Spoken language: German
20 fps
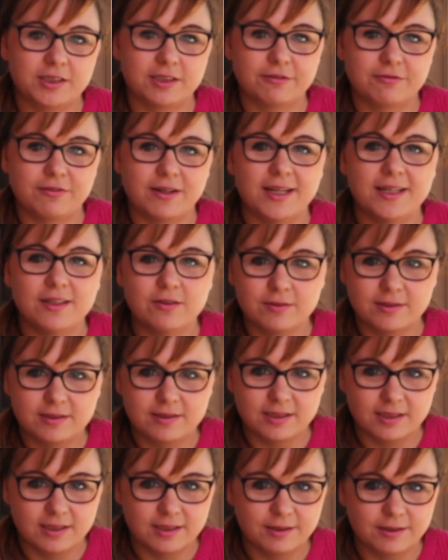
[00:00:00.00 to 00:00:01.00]
hat euch gefallen
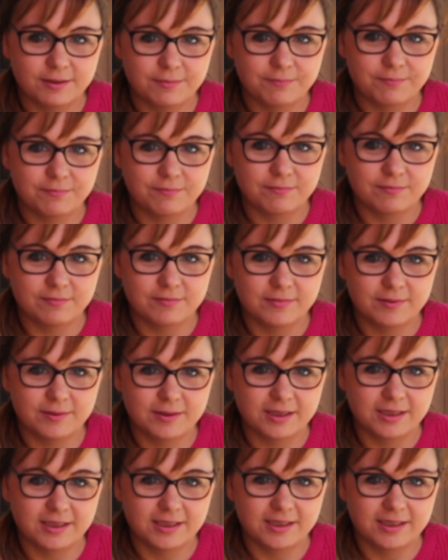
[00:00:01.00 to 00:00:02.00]
und
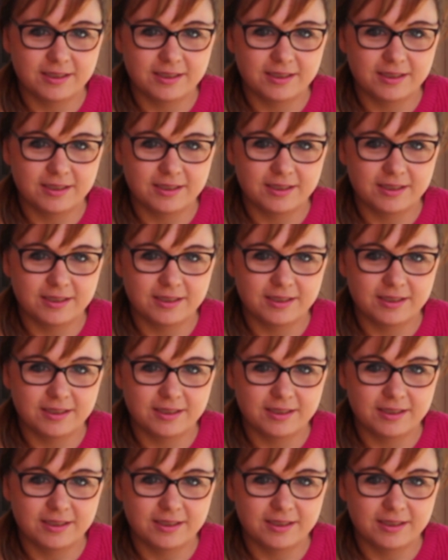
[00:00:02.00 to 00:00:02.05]
ähm,